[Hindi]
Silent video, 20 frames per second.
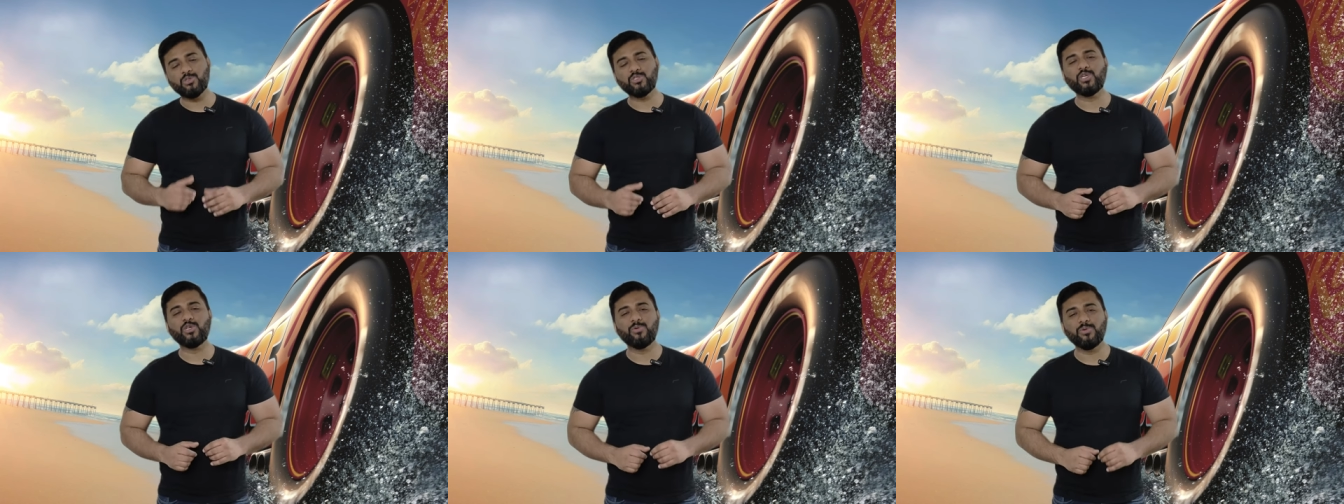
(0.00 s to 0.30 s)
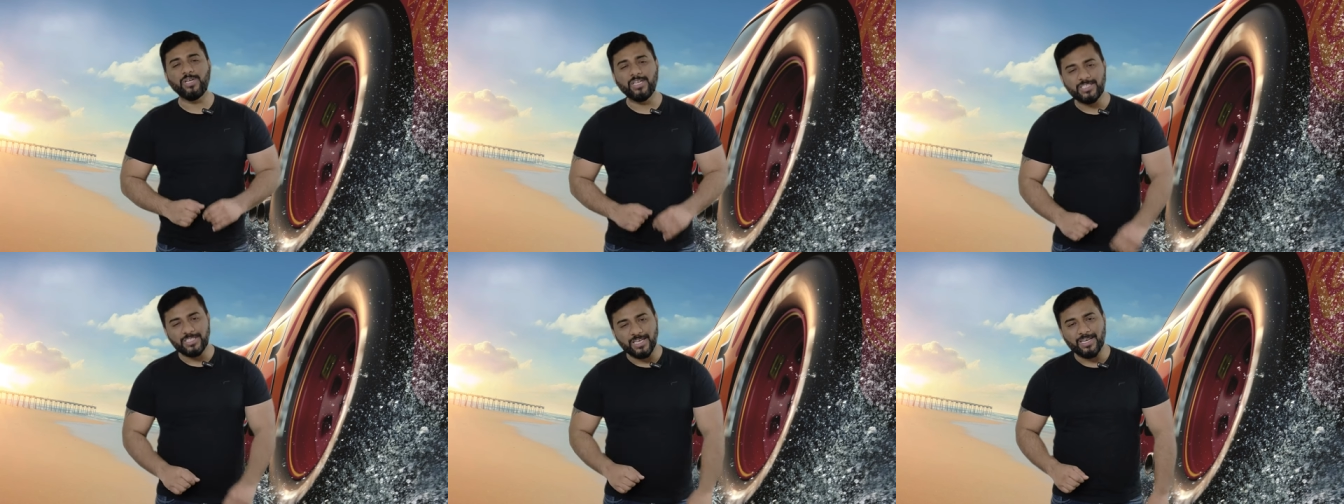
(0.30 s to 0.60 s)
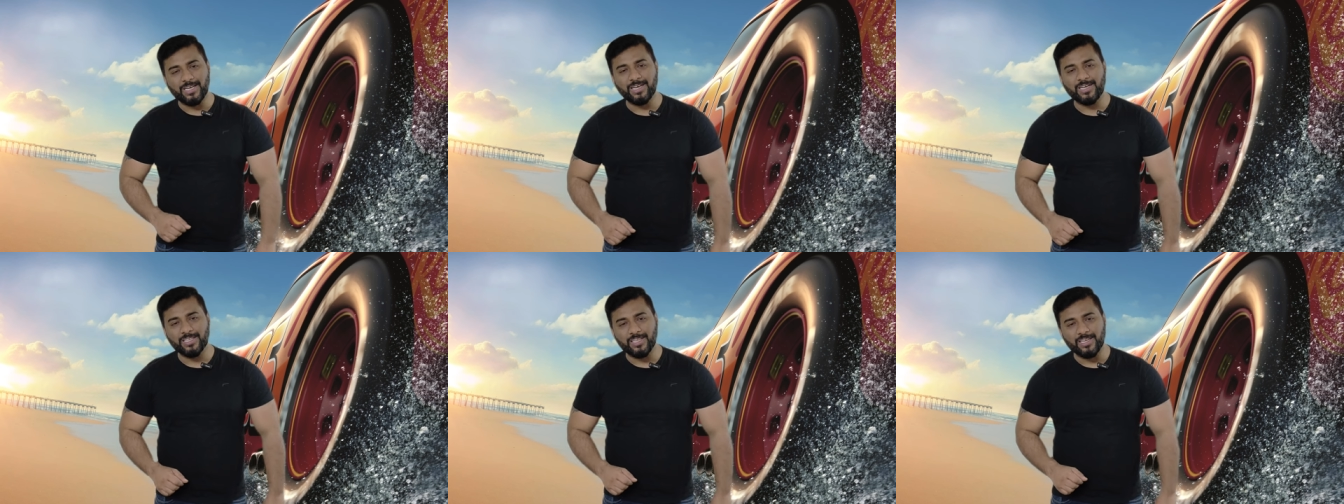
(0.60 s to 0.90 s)
थाउजेंड यूनिट
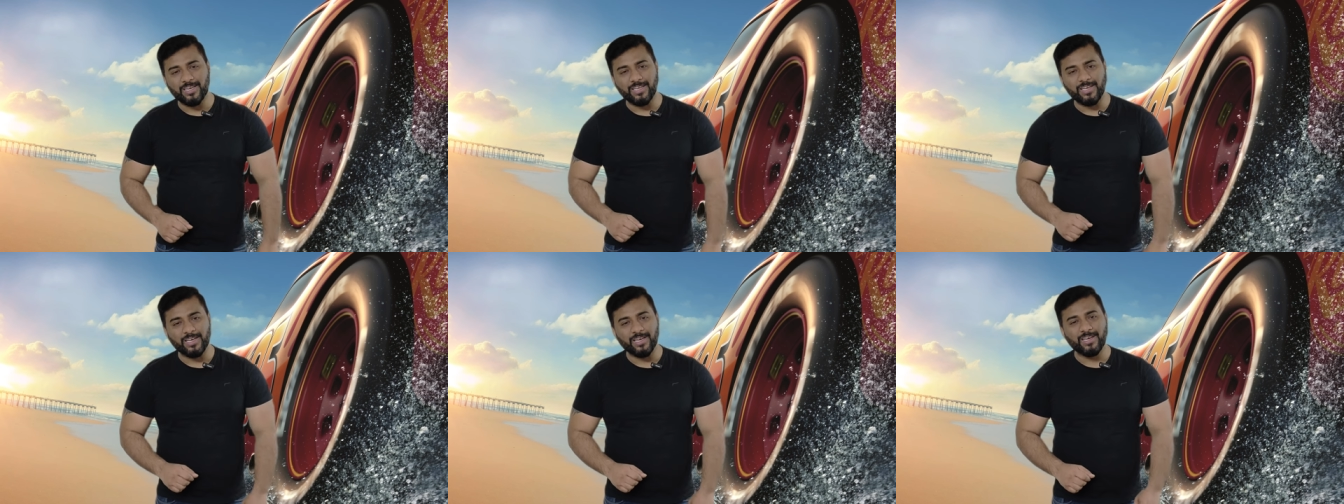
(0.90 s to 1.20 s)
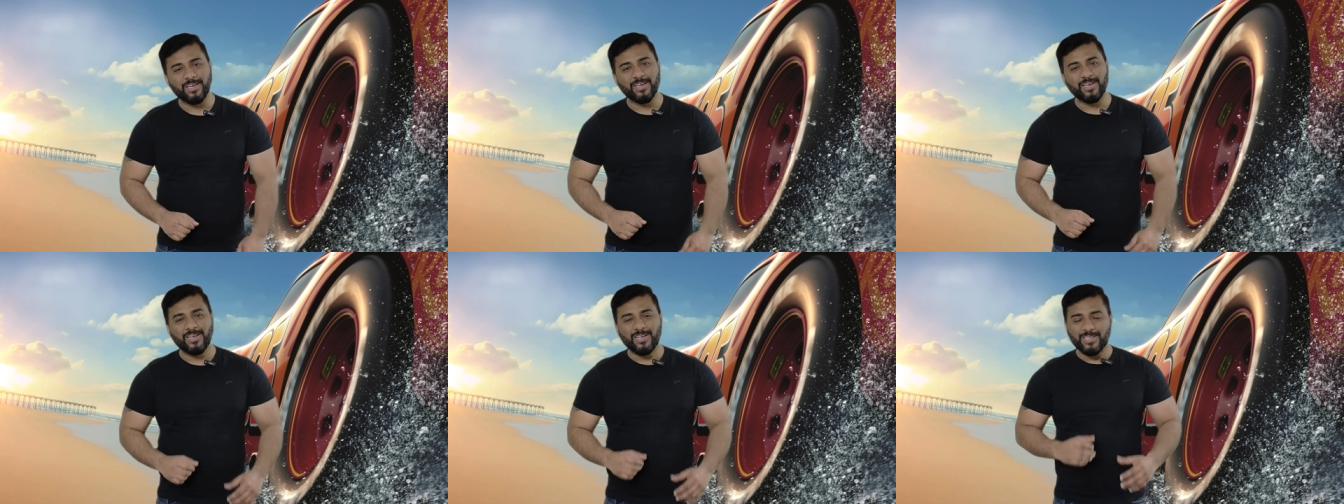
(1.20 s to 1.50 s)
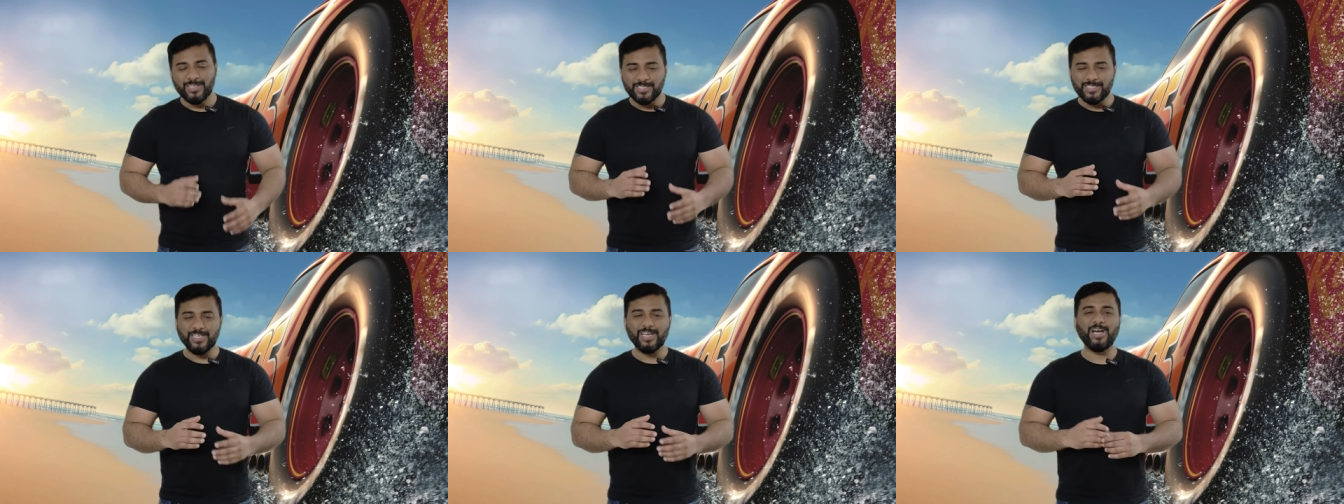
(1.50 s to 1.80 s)
सेल कर दे रही है
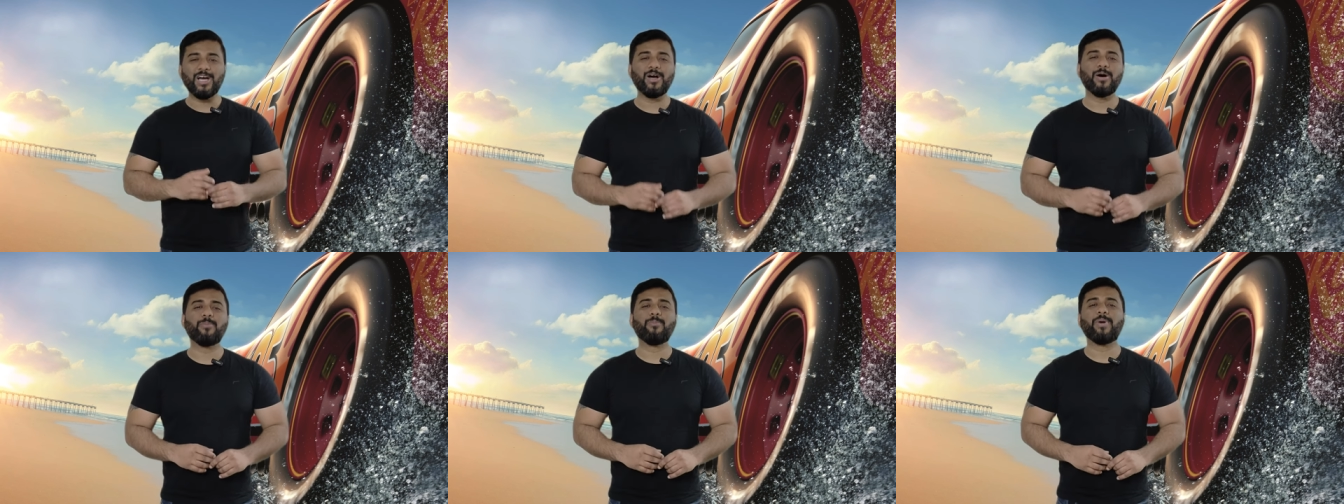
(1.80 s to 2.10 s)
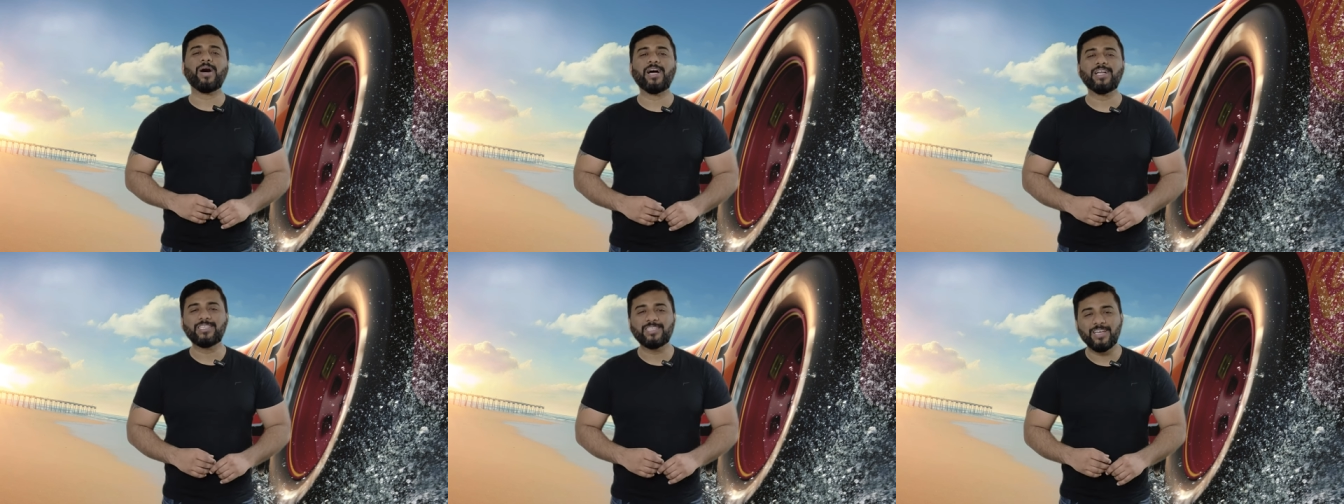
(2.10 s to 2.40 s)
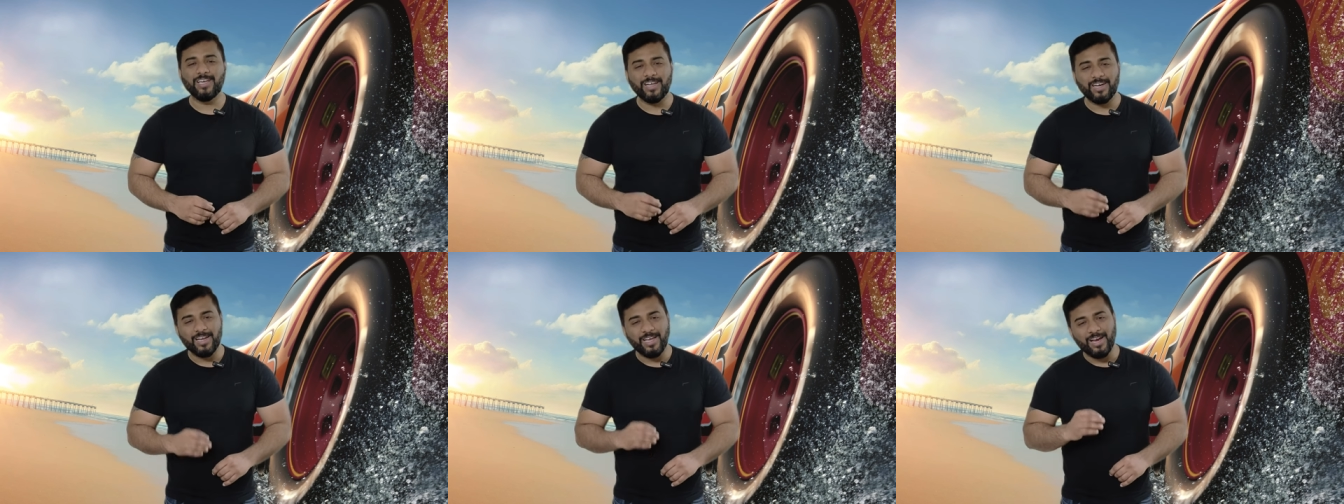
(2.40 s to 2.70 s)
जी हाँ हम
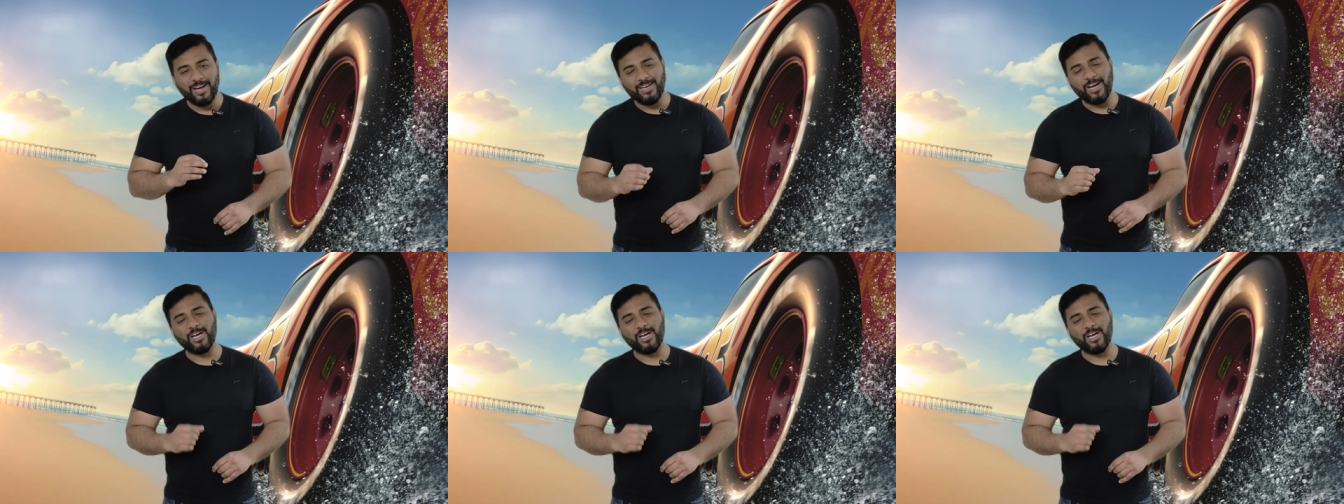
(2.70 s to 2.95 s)
बात कर रहे